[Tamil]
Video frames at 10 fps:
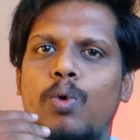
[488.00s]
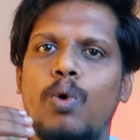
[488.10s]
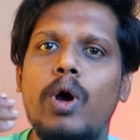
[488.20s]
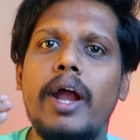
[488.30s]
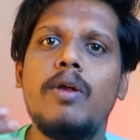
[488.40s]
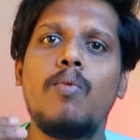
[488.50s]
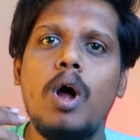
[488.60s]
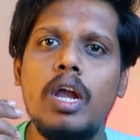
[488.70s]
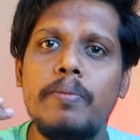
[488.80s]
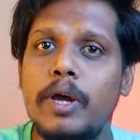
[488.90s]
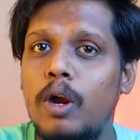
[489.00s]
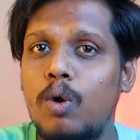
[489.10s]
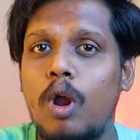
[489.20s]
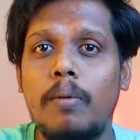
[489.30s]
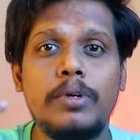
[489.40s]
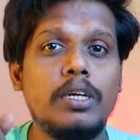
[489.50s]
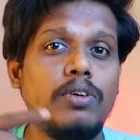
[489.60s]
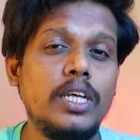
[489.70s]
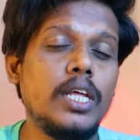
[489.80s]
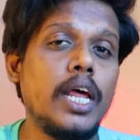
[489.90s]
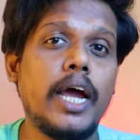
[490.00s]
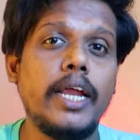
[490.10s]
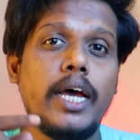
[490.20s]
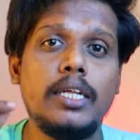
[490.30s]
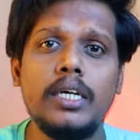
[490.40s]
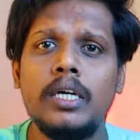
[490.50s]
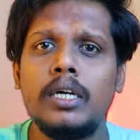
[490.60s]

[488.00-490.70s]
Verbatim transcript: போகும் அண்ட் வால்யூம் கண்ட்ரோல் ஆப்ஷன் வந்து இதில் கிடையாது